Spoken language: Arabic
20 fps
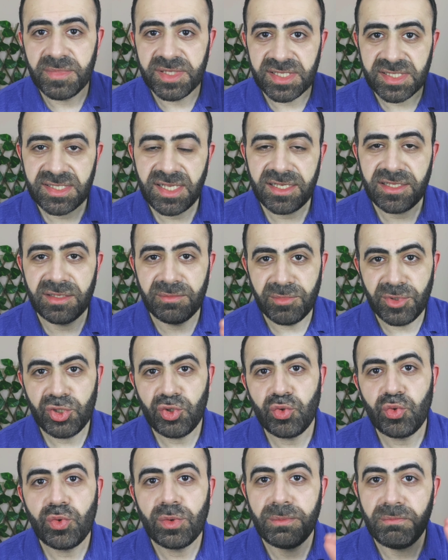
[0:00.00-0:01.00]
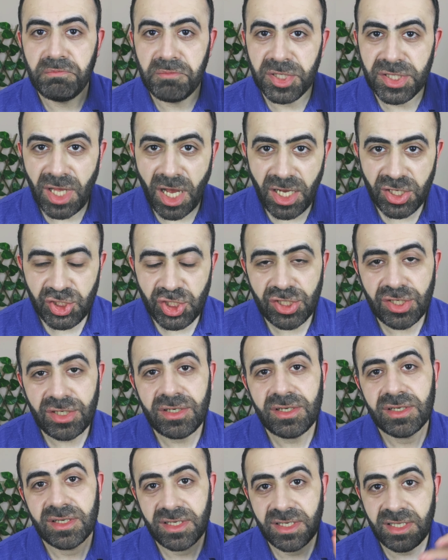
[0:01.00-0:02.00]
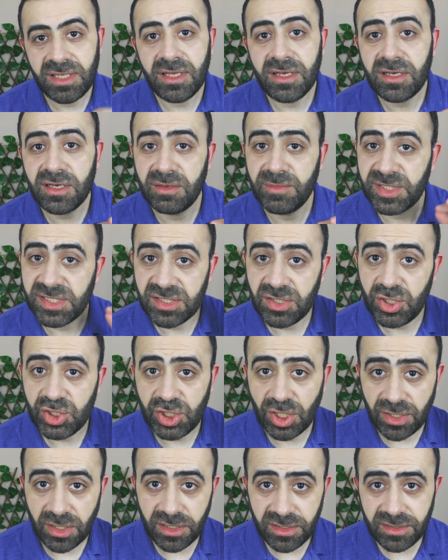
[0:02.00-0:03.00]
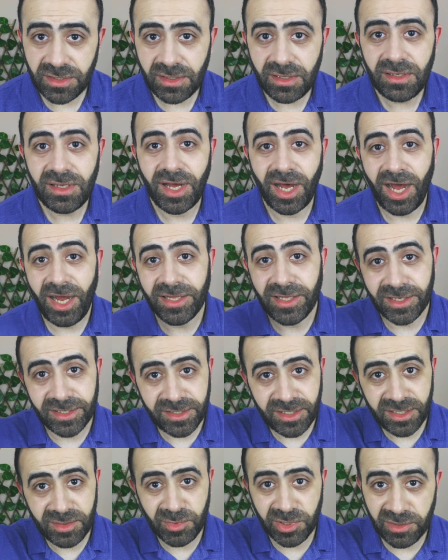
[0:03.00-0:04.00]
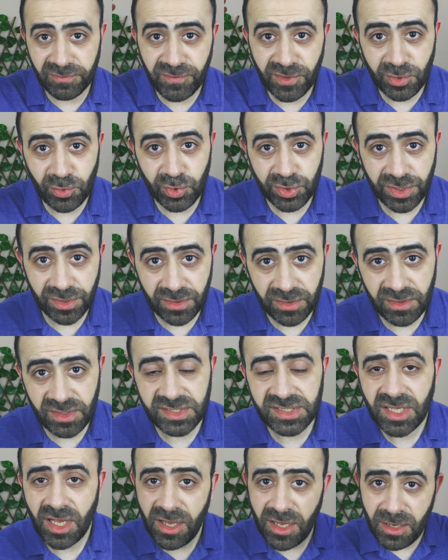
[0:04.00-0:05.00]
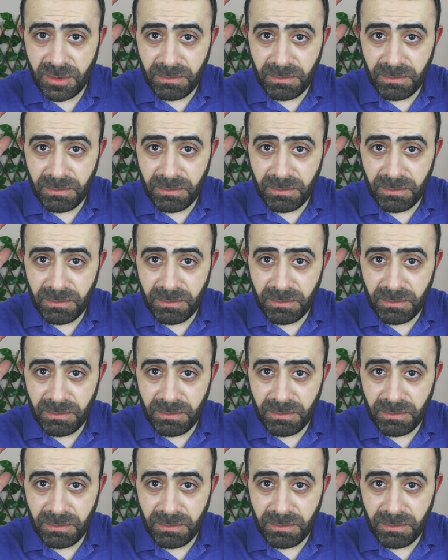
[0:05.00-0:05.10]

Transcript: بنستخدم منه من 10 الى 15 قطره على كامل فروه الراس